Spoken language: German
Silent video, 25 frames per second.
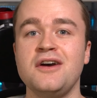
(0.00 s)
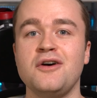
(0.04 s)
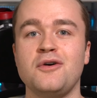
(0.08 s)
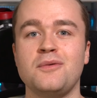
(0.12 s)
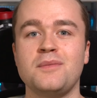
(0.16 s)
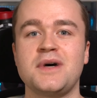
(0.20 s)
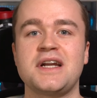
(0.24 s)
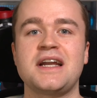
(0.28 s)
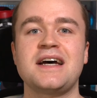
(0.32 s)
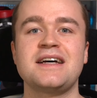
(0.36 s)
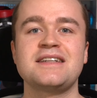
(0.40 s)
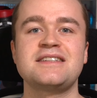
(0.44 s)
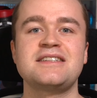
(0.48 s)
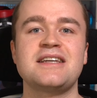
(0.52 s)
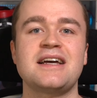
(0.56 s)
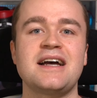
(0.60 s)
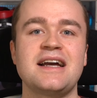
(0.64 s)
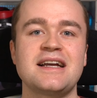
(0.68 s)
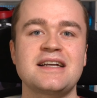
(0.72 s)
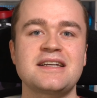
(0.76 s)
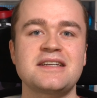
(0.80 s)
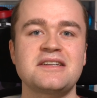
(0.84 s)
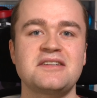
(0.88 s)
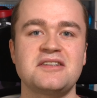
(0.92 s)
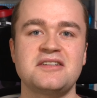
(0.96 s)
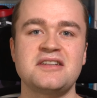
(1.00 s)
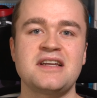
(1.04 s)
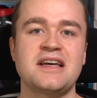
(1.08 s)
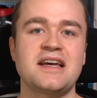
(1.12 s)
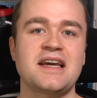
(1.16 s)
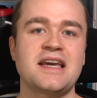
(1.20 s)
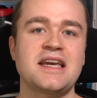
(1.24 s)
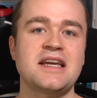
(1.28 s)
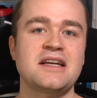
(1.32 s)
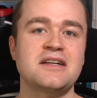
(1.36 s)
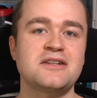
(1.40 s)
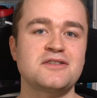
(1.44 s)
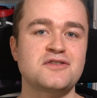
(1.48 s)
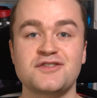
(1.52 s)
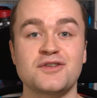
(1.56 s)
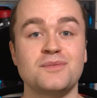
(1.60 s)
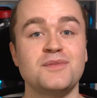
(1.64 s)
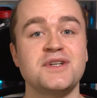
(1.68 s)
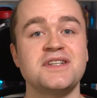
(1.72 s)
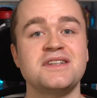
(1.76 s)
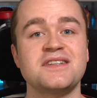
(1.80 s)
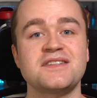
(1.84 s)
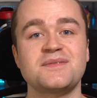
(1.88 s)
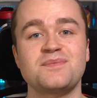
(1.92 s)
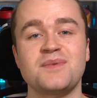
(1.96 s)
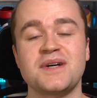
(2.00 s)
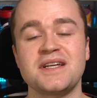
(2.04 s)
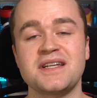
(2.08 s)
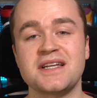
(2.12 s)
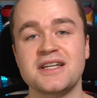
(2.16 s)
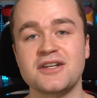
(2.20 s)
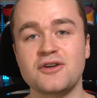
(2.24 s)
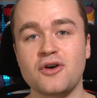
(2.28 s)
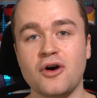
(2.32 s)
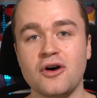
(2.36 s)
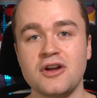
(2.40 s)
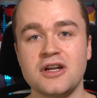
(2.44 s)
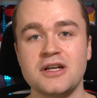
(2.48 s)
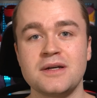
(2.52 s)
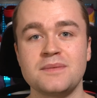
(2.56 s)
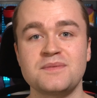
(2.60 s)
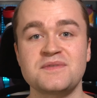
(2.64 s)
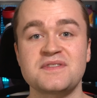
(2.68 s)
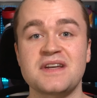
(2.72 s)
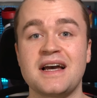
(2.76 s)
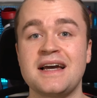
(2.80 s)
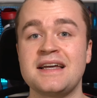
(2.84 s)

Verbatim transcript: Und man hat ja eigentlich in der Regel, zumindest bei den Collabs,